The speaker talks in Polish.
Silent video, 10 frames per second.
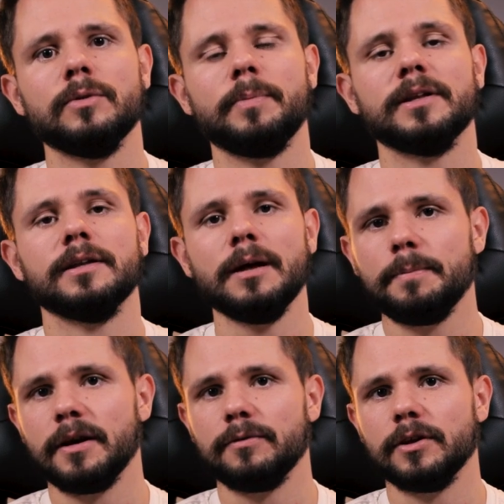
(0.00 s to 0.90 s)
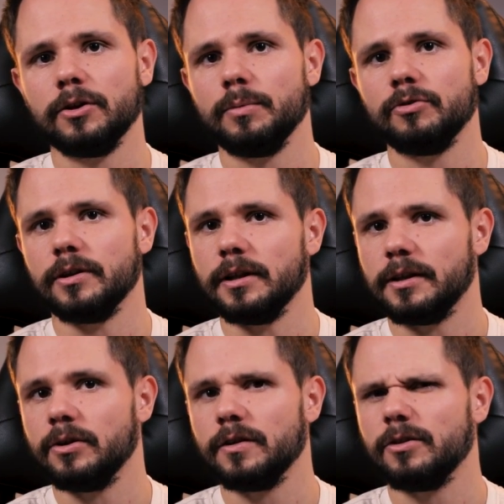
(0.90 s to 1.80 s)
wypada naprawdę dobrze,
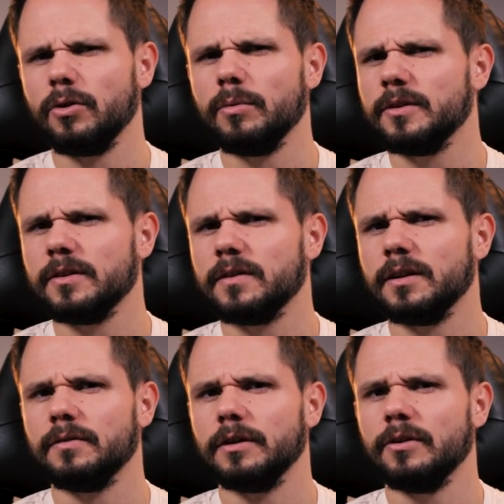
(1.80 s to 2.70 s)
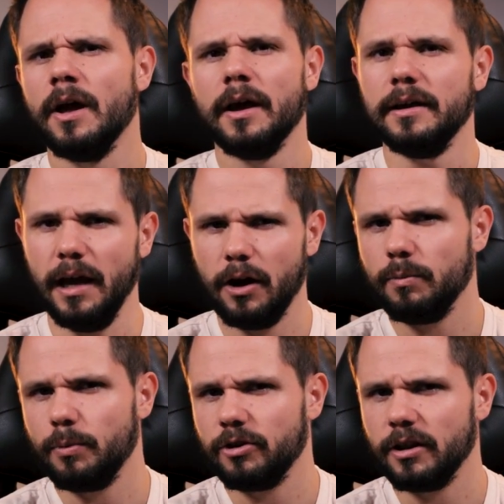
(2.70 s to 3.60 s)
dlatego zaczęło mnie zastanawiać,
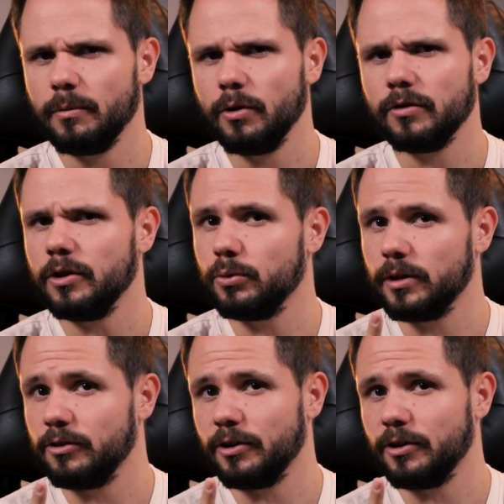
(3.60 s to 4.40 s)
jaką posiada moc i tutaj